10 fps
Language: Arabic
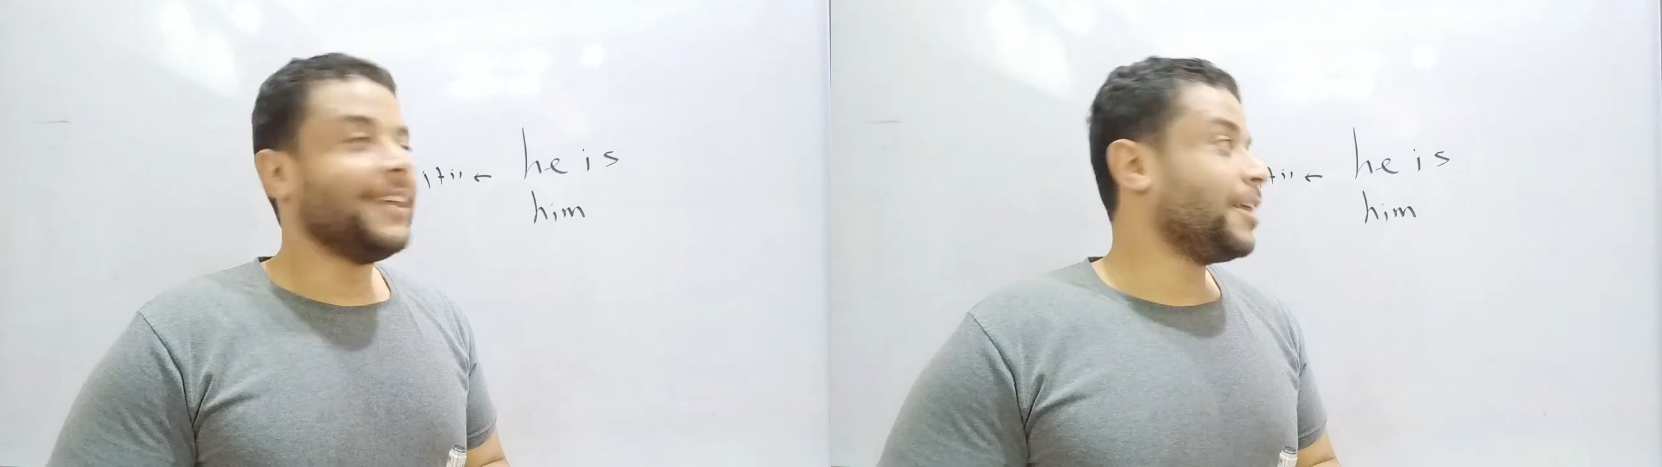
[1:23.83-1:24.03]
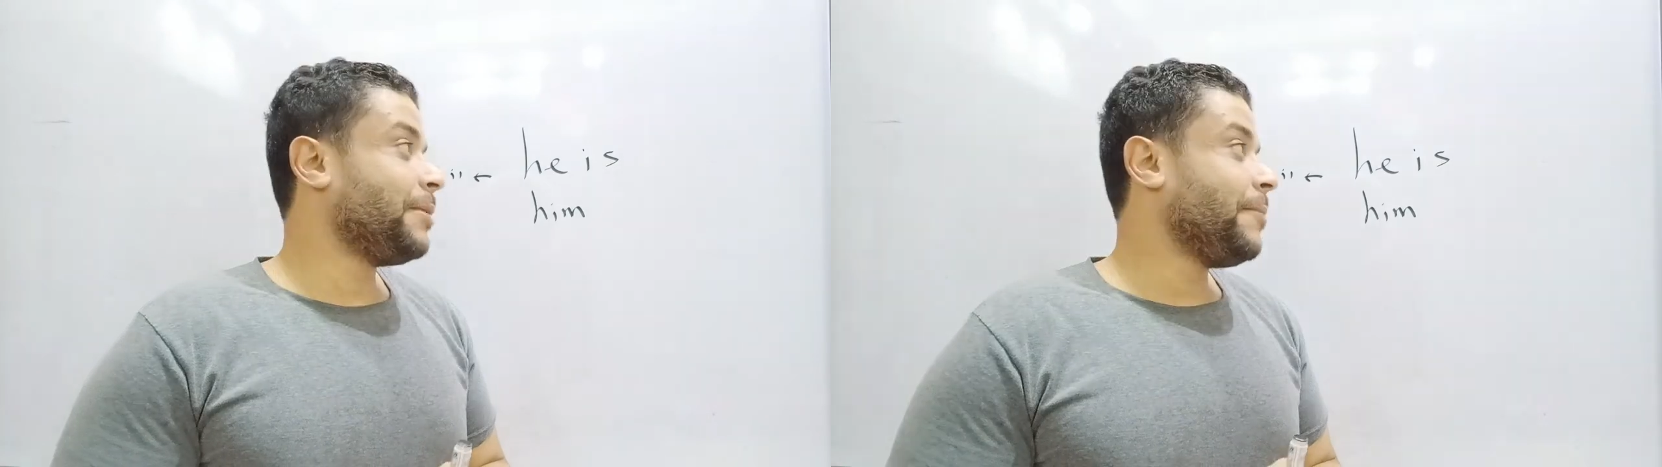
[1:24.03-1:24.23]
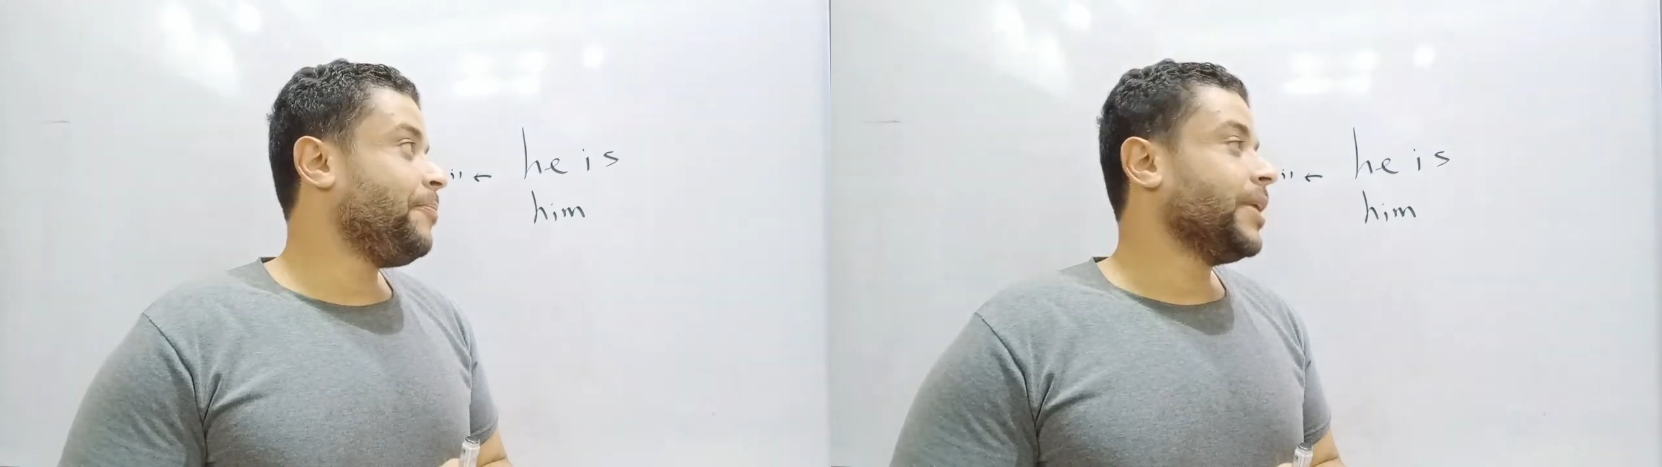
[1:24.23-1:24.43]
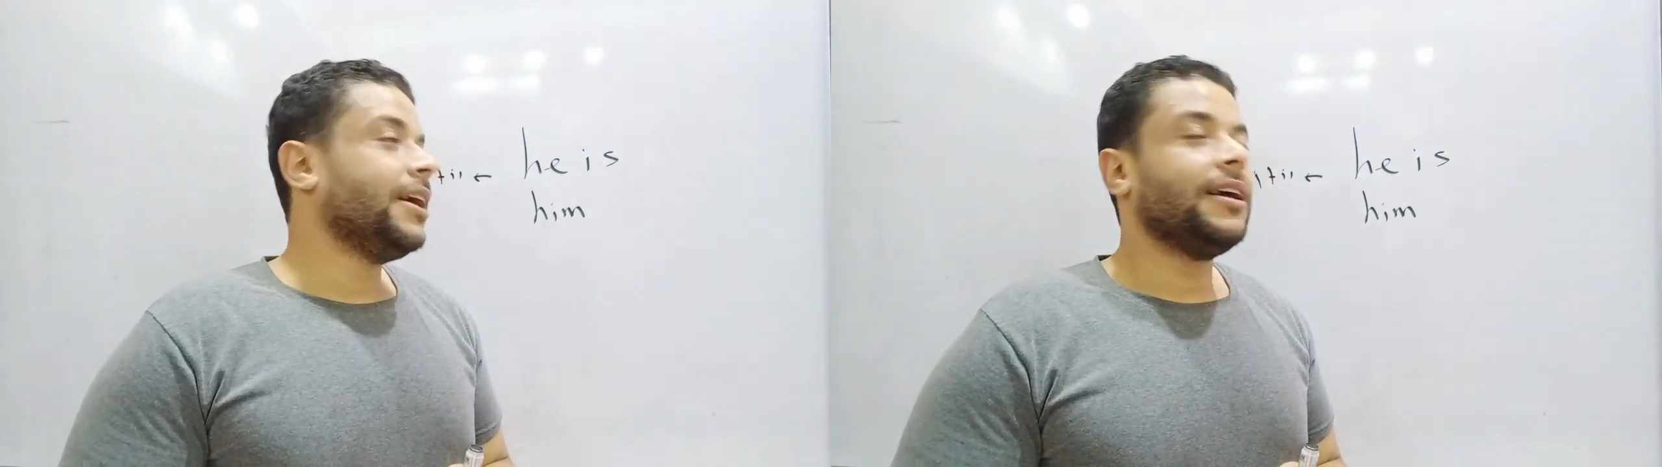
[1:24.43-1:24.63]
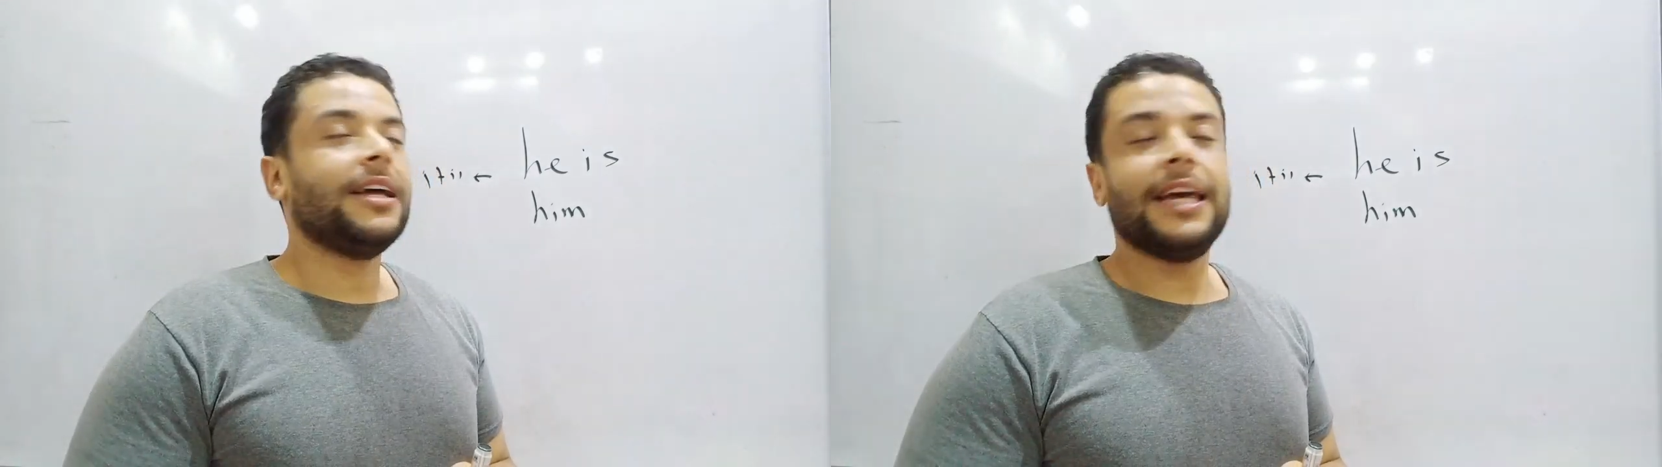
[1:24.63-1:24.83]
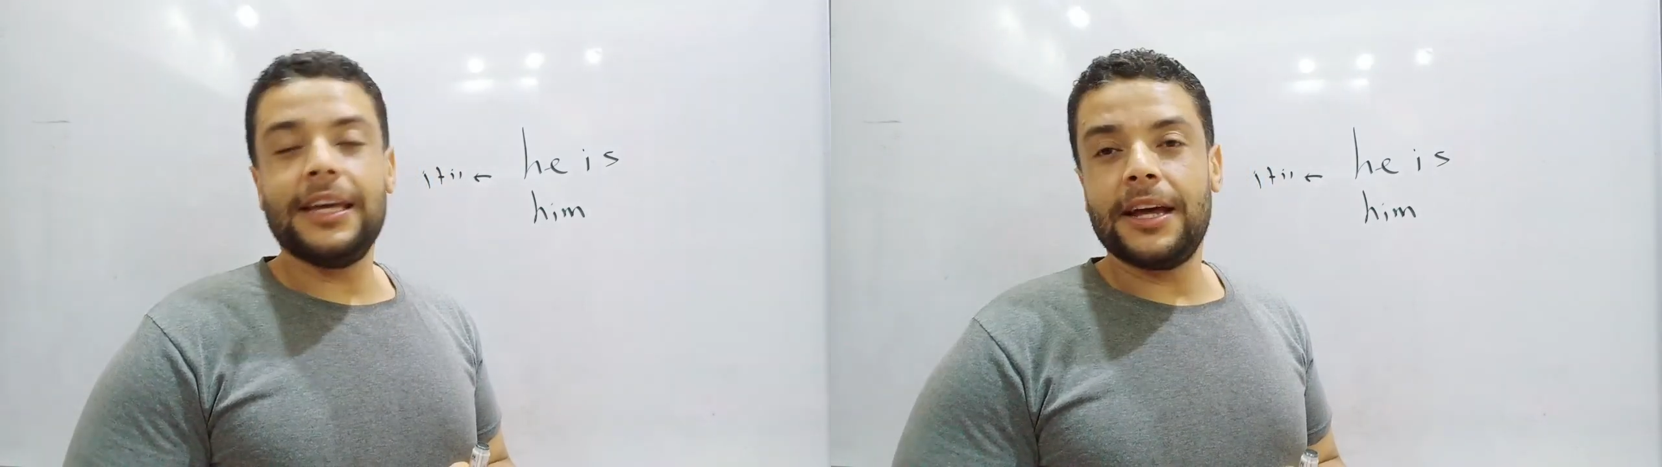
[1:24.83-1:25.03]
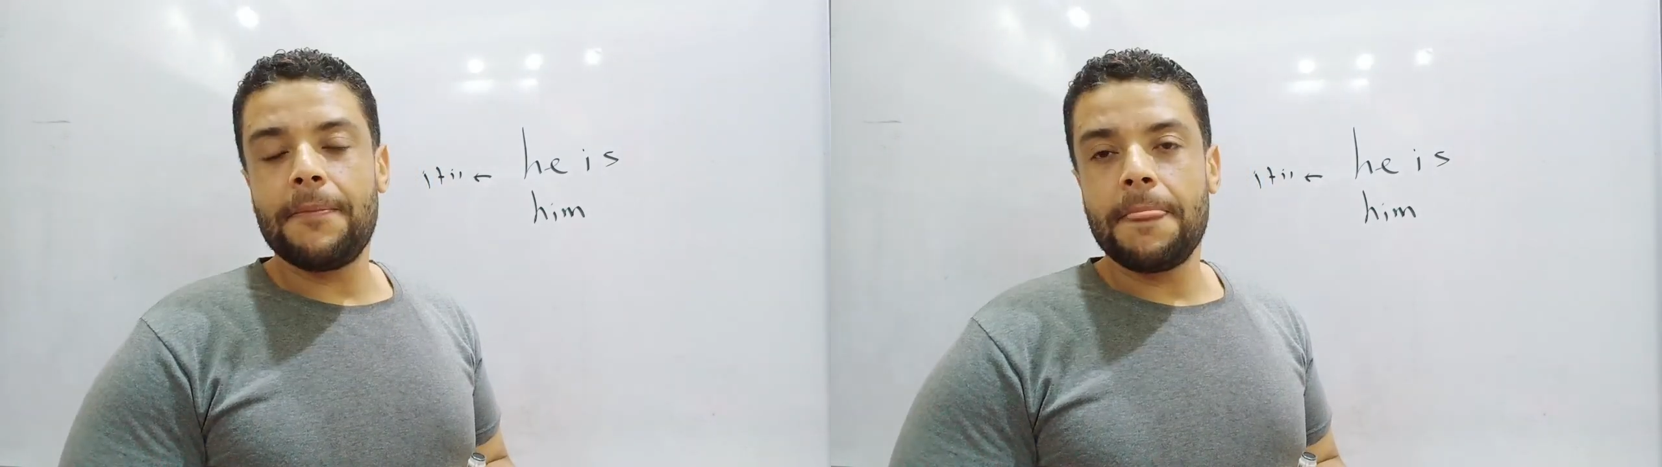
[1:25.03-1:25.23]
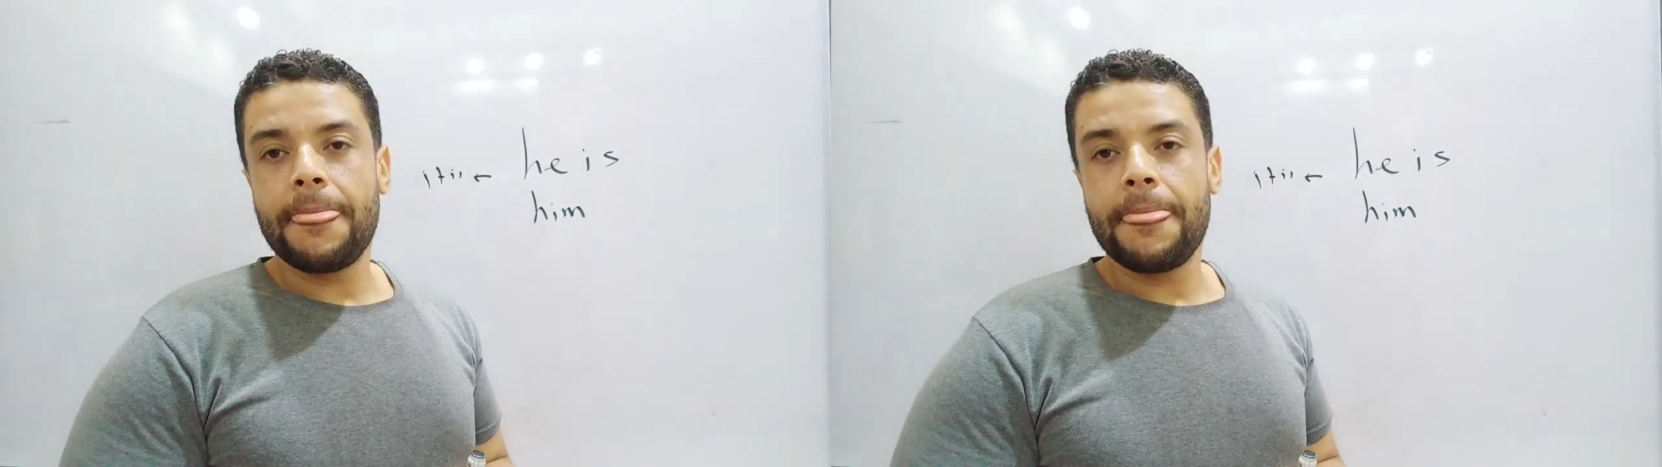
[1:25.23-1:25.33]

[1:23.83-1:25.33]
تمام ايه هي